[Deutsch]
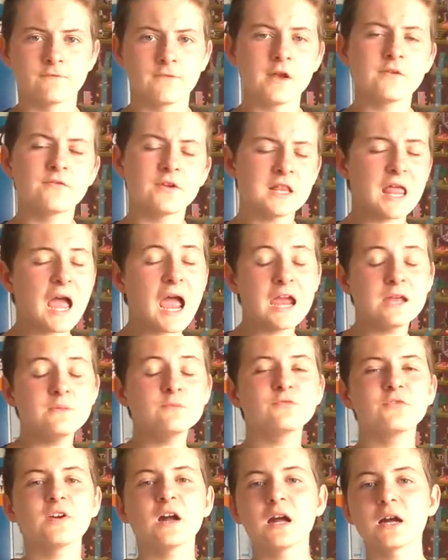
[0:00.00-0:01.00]
Weil wenn
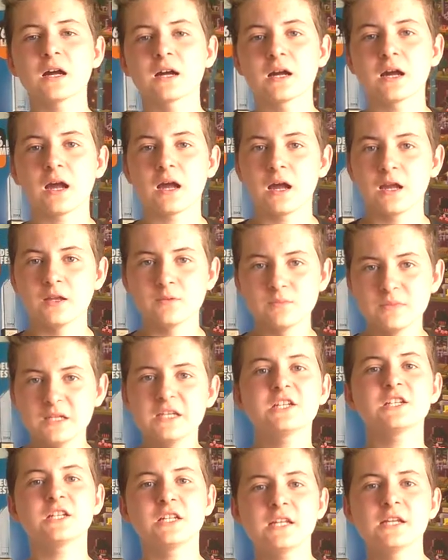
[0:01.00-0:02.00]
ein Fach einem
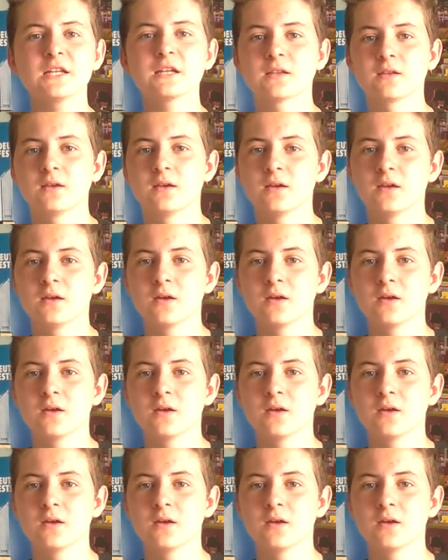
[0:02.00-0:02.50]
nicht liegt,